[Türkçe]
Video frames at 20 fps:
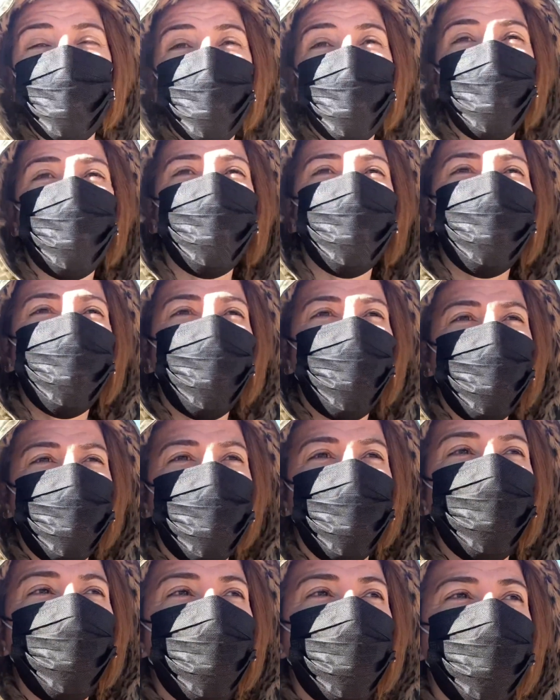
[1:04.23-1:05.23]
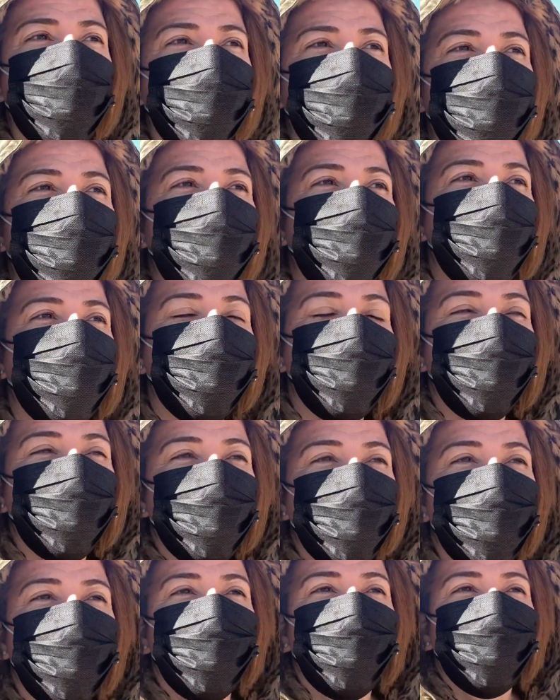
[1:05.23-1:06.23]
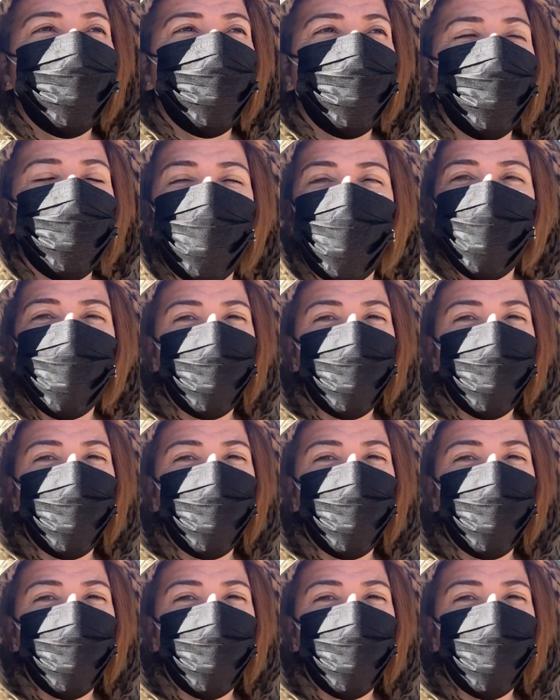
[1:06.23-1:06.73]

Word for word: bugün gider miyim? Buradan